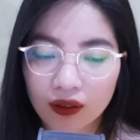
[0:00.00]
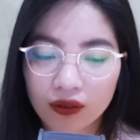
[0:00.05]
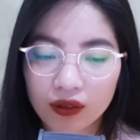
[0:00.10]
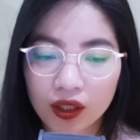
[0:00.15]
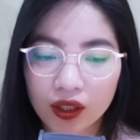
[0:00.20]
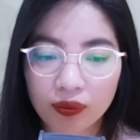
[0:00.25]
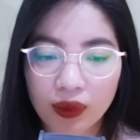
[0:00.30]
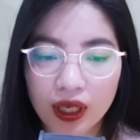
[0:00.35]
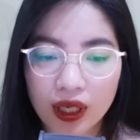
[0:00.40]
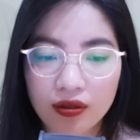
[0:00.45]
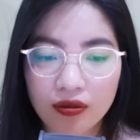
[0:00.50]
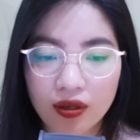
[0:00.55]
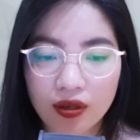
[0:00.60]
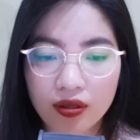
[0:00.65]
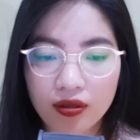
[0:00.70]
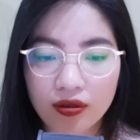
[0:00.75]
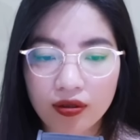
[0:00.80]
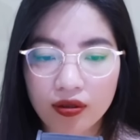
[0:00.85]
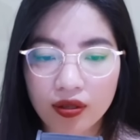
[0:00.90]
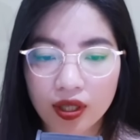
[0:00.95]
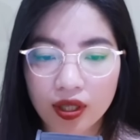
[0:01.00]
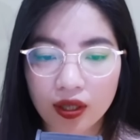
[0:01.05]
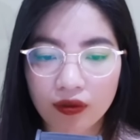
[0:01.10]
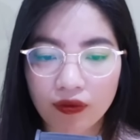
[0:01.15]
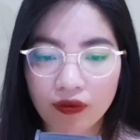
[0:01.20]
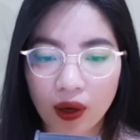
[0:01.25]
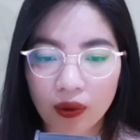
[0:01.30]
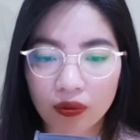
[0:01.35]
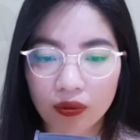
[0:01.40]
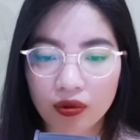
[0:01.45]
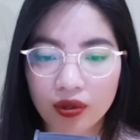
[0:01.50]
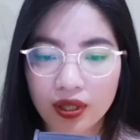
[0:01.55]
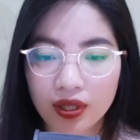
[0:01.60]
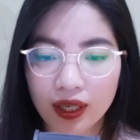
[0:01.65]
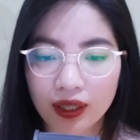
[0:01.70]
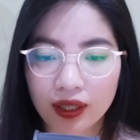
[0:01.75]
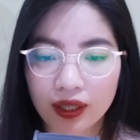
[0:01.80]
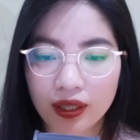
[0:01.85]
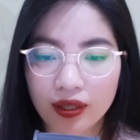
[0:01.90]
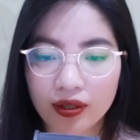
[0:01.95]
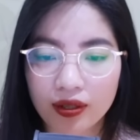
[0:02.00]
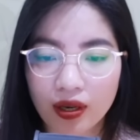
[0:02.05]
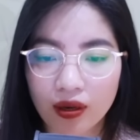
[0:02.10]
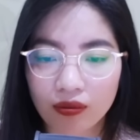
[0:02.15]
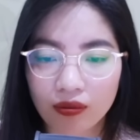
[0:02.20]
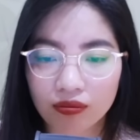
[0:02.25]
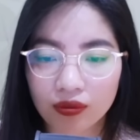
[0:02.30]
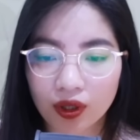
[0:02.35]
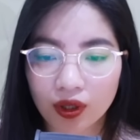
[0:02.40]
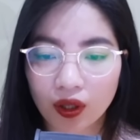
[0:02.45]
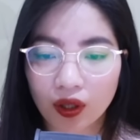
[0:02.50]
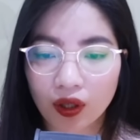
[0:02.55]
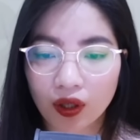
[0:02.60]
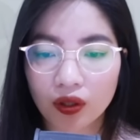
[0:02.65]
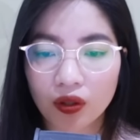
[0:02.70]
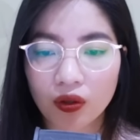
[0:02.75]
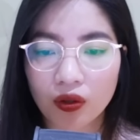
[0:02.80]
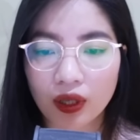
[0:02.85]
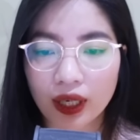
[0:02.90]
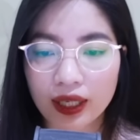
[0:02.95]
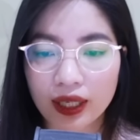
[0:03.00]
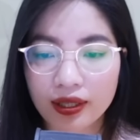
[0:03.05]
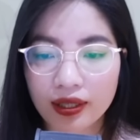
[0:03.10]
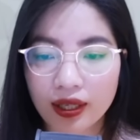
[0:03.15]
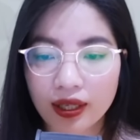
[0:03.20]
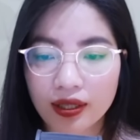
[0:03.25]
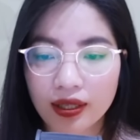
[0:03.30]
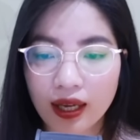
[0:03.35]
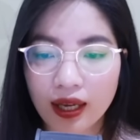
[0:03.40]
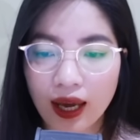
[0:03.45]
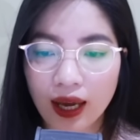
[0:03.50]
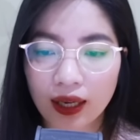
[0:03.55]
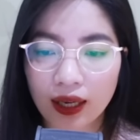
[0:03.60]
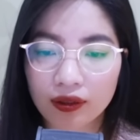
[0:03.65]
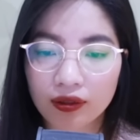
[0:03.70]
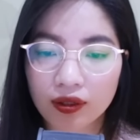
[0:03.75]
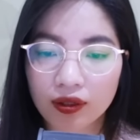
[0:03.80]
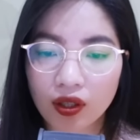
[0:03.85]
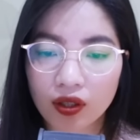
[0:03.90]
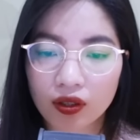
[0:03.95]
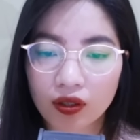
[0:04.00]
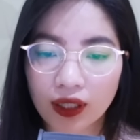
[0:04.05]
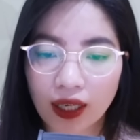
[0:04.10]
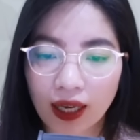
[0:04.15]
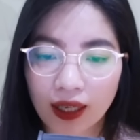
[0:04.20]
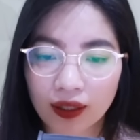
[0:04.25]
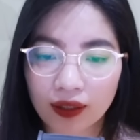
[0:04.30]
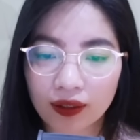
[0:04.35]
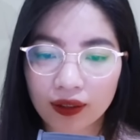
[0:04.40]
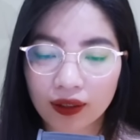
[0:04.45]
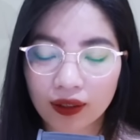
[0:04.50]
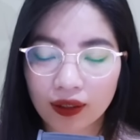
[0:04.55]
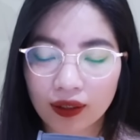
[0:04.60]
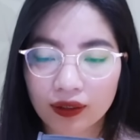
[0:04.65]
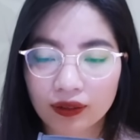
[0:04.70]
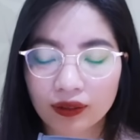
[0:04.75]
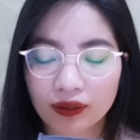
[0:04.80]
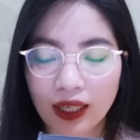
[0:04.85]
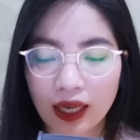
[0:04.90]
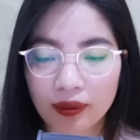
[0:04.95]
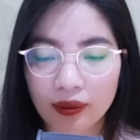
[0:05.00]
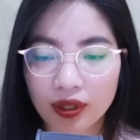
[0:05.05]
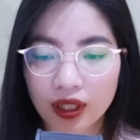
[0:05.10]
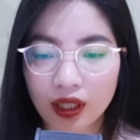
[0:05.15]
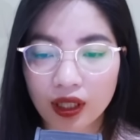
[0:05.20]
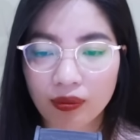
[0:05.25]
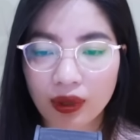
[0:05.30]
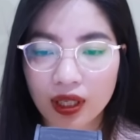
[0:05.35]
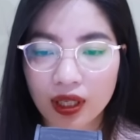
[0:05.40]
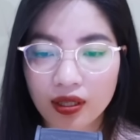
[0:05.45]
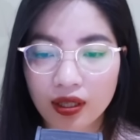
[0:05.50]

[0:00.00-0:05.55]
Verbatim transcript: Nhưng mà dưới sự kỳ vọng của gia đình chồng, cô lại sinh ra hai đứa con gái. Làm gì mà